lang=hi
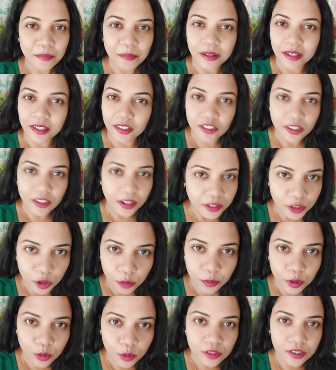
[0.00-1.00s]
परेशानियों
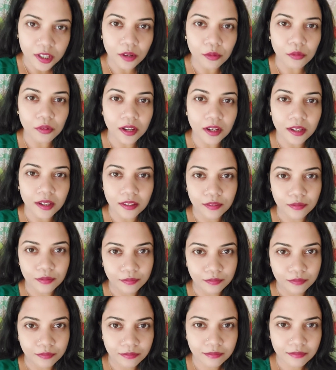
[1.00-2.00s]
में उलझा हुआ है
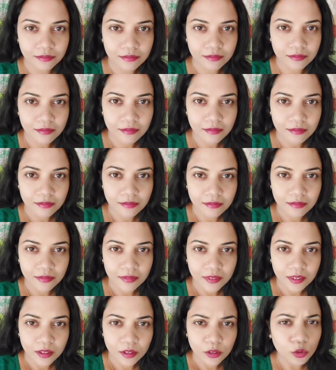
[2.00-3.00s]

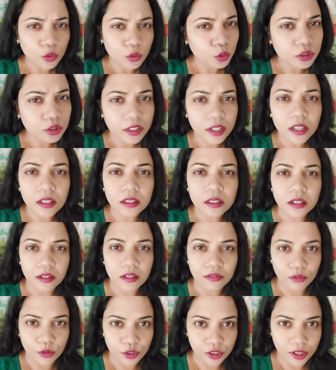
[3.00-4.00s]
दूसरी ही
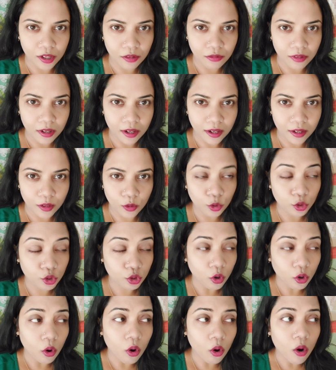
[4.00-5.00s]
तरफ उलझा हुआ है
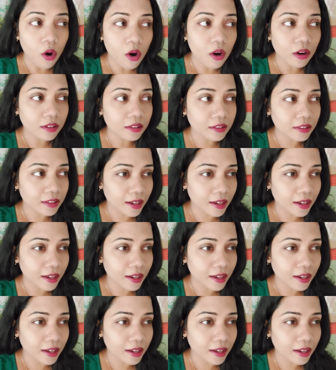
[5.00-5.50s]
कुछ और